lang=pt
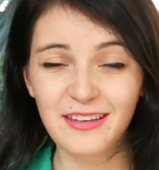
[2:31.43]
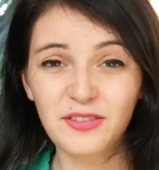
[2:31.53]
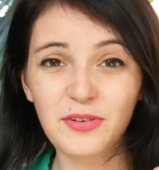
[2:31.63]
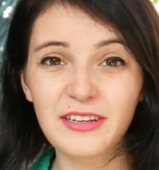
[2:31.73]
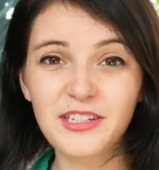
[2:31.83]
E
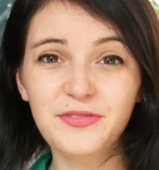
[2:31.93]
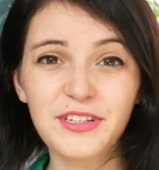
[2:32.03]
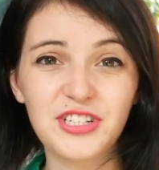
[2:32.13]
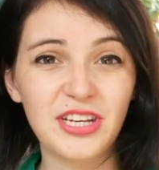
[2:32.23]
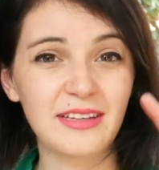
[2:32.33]
se você
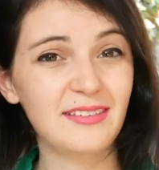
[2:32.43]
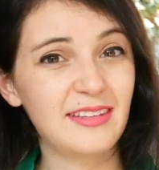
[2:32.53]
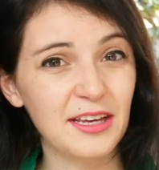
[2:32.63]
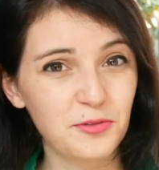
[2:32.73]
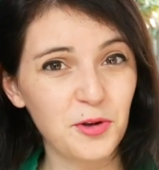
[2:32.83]
dividir
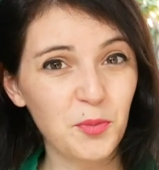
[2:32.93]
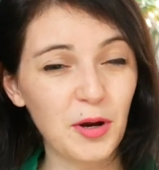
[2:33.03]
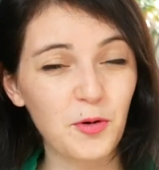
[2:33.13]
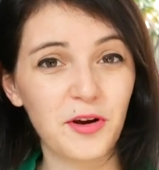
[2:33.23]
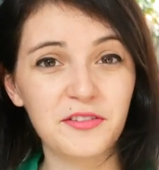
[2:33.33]

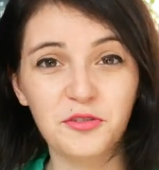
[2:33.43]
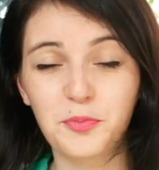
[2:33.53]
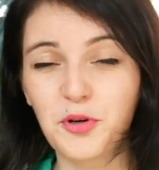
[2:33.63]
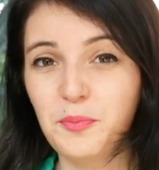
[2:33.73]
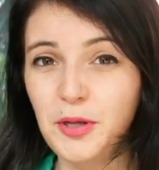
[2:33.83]
101 coisas
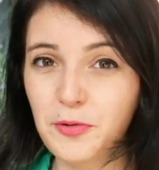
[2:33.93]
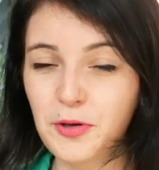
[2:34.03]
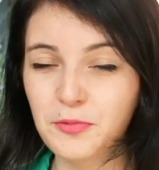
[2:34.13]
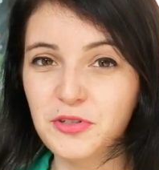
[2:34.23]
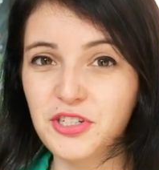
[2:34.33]
por
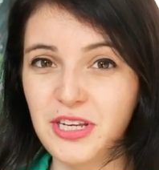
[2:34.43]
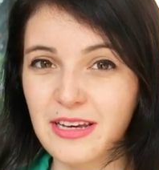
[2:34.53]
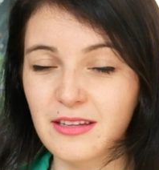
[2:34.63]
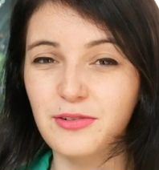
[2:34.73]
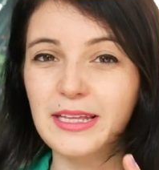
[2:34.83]
1001 dias,